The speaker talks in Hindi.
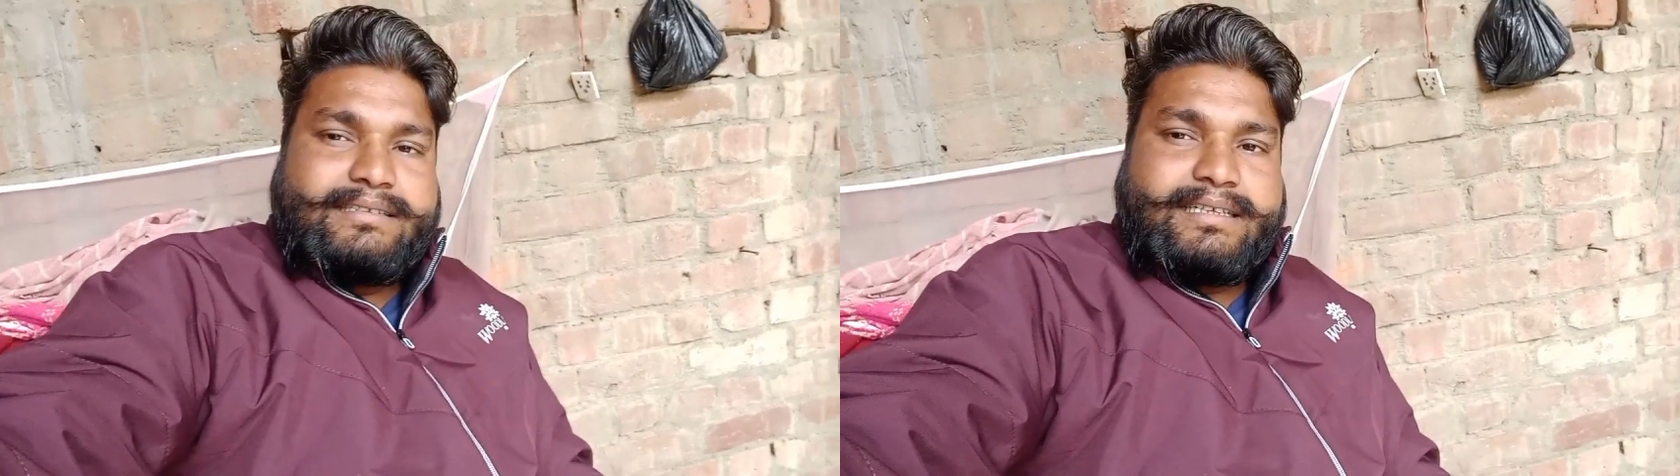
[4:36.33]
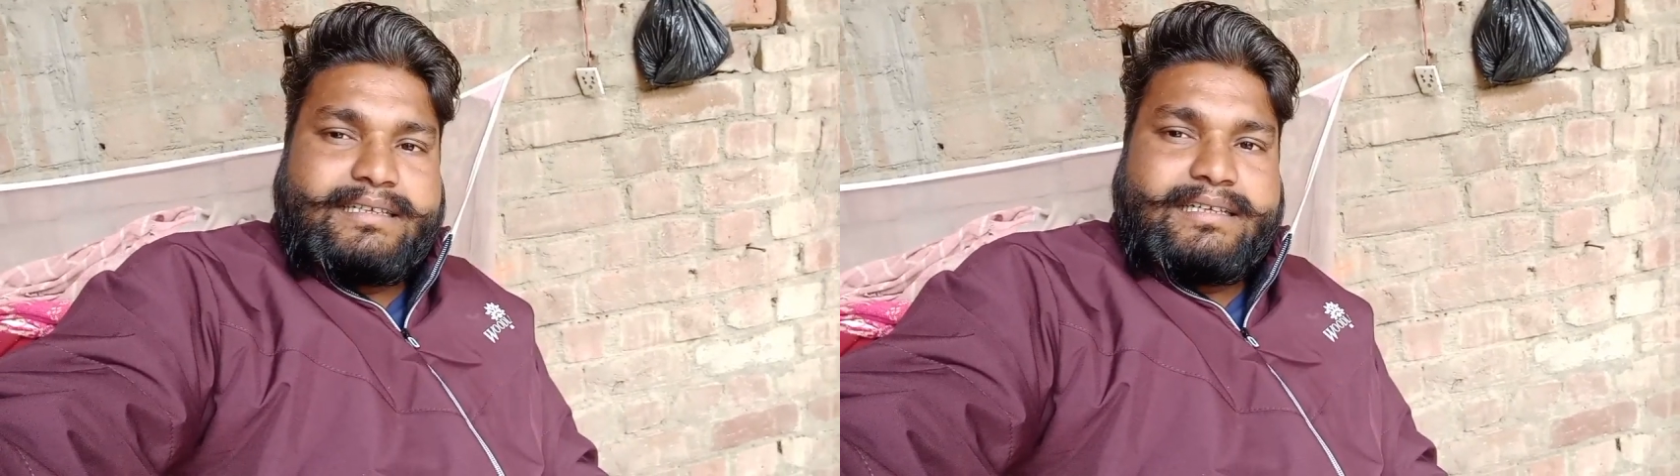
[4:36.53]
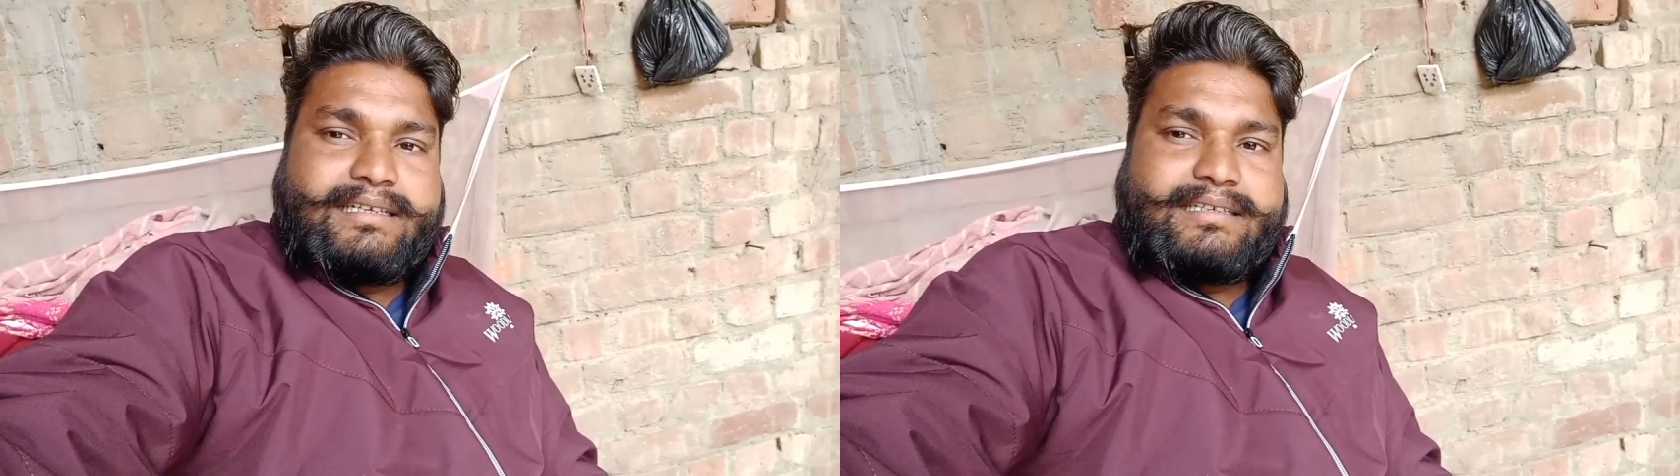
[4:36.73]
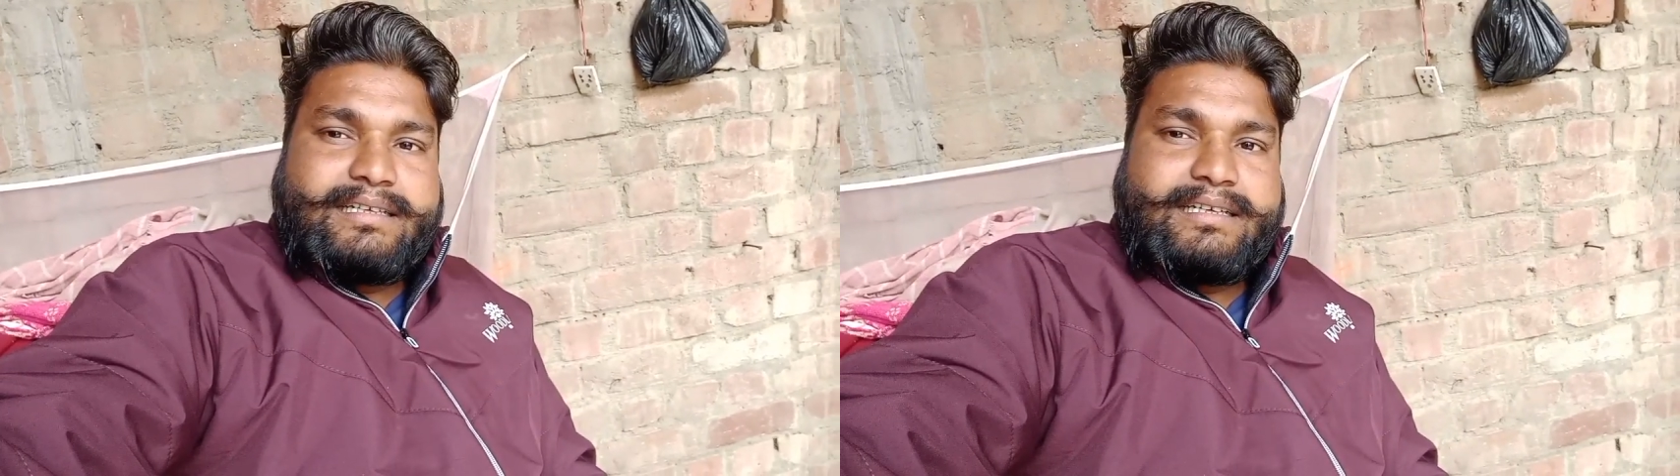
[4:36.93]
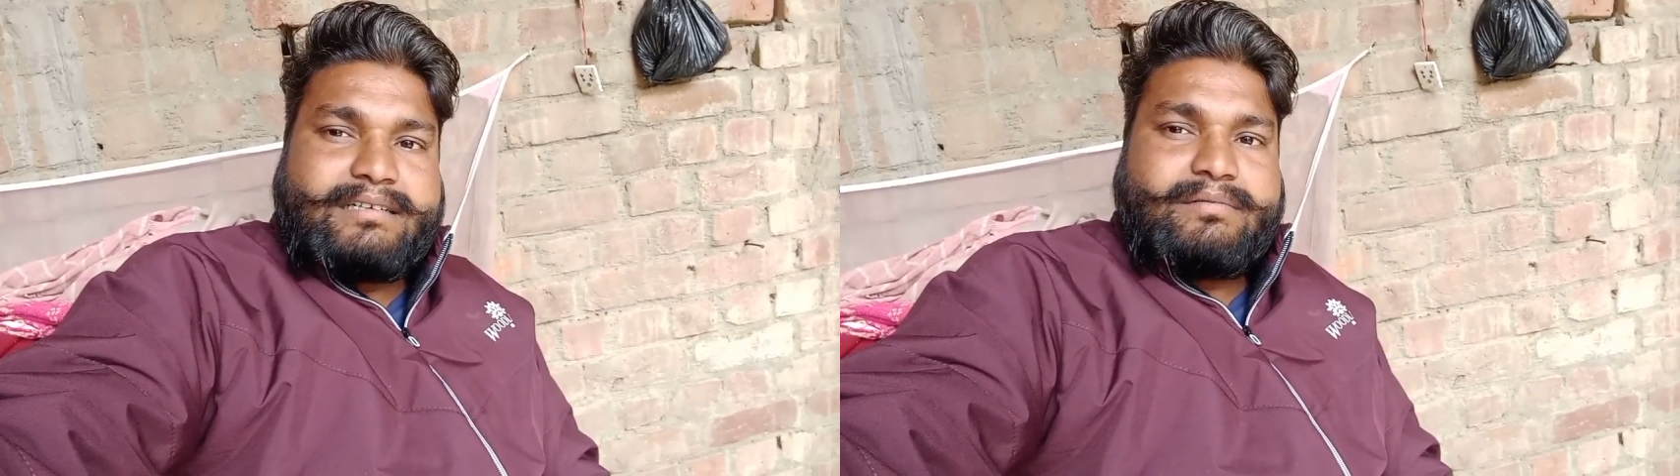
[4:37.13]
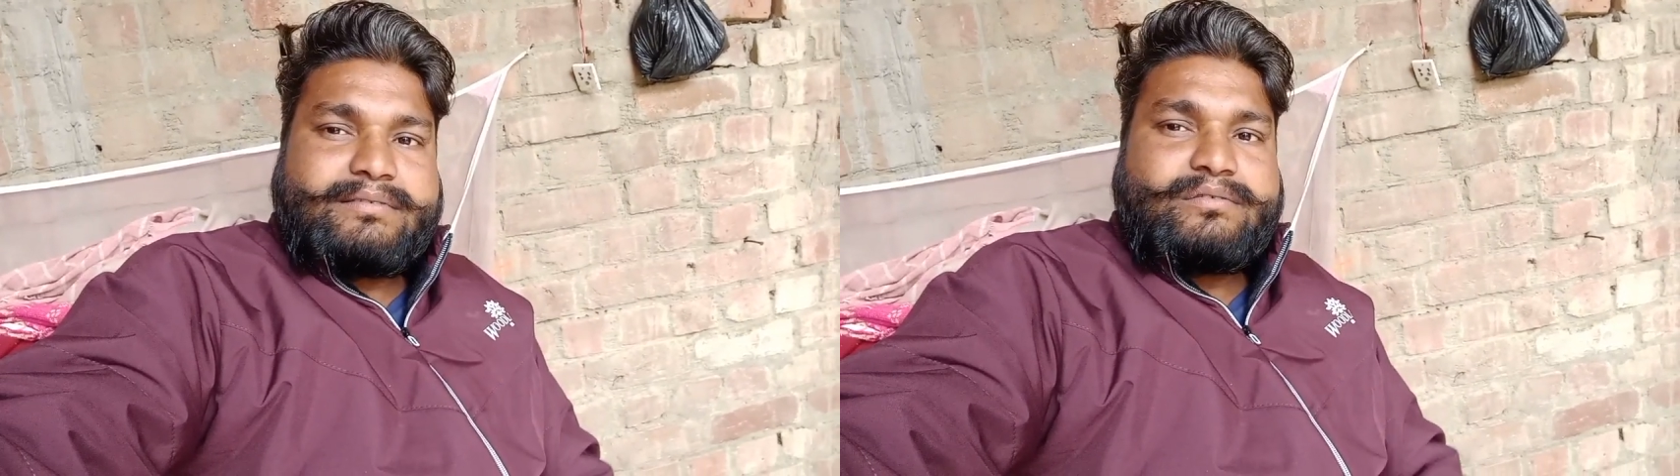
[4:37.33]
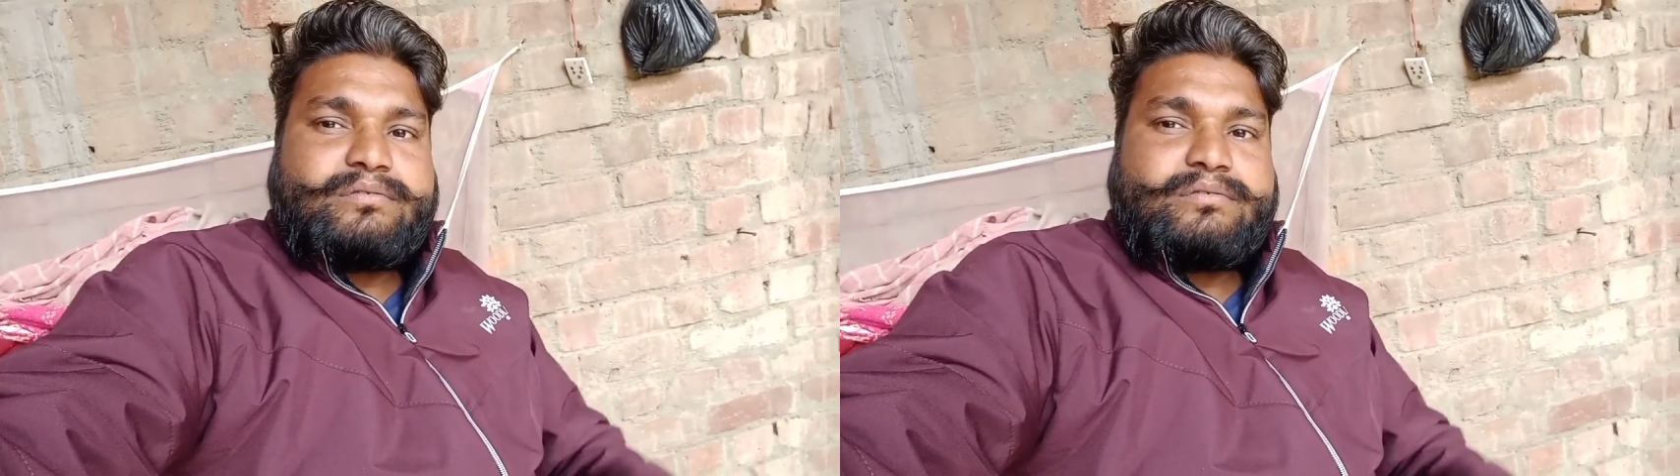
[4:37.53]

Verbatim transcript: दिया डिलीट करने के बाद से